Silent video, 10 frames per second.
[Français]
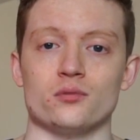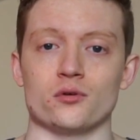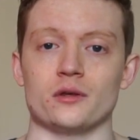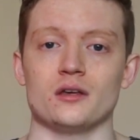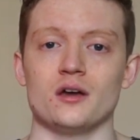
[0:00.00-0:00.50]
pour
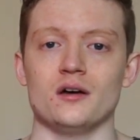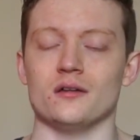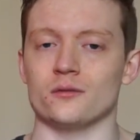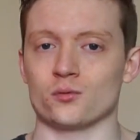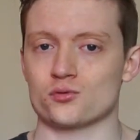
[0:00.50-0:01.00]
lui.
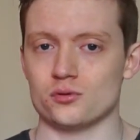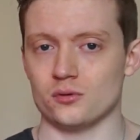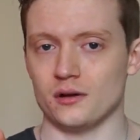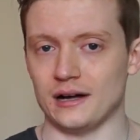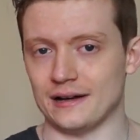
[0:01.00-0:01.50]
Donc
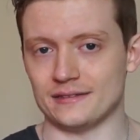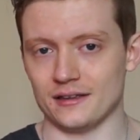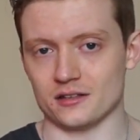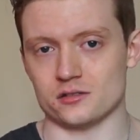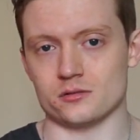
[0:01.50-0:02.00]

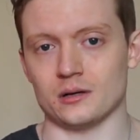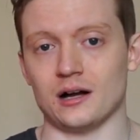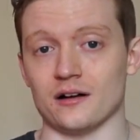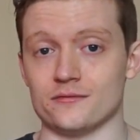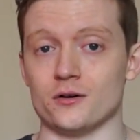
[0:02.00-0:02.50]
Alter si tu
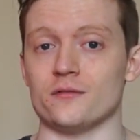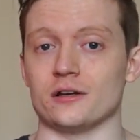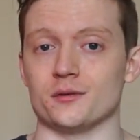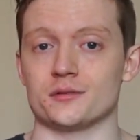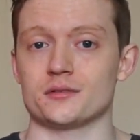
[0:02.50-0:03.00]
as un fort
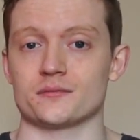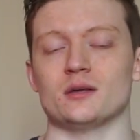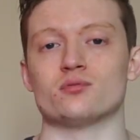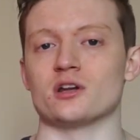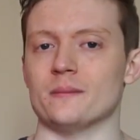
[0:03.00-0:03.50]
valgus.
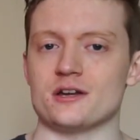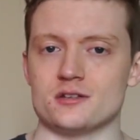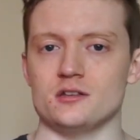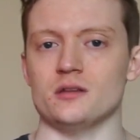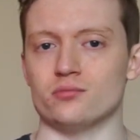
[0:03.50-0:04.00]
Et pour les
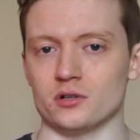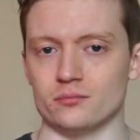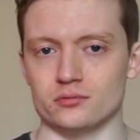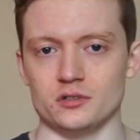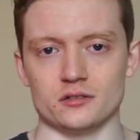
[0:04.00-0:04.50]
machines et pour les
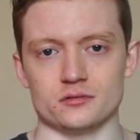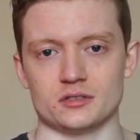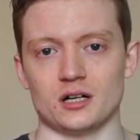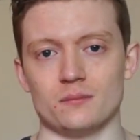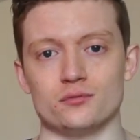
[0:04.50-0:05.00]
poulies et tout
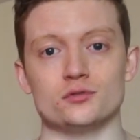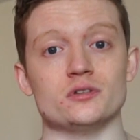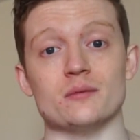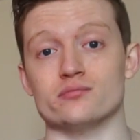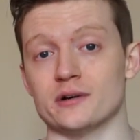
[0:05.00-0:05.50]
ça, plutôt
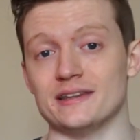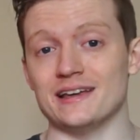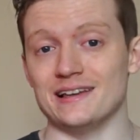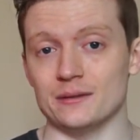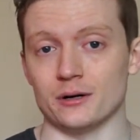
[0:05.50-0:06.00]
des
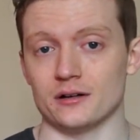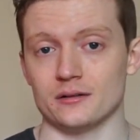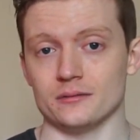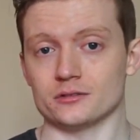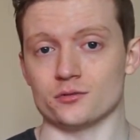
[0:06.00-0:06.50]
poignées libres.
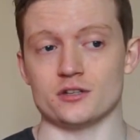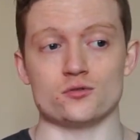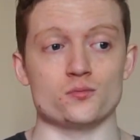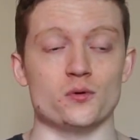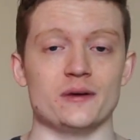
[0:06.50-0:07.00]
Parce que tu sais,
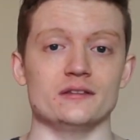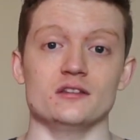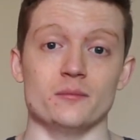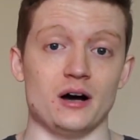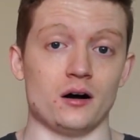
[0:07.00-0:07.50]
tu peux mettre
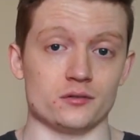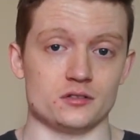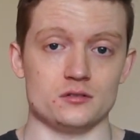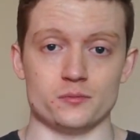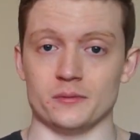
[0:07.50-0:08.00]
des barres
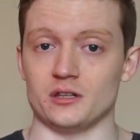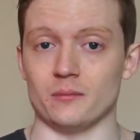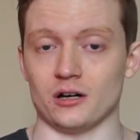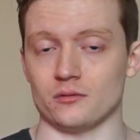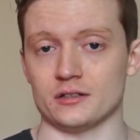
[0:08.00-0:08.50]
aussi, tu peux mettre des
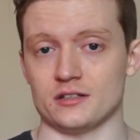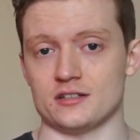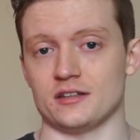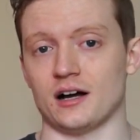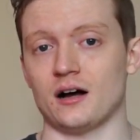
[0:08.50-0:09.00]
barres droites, etc.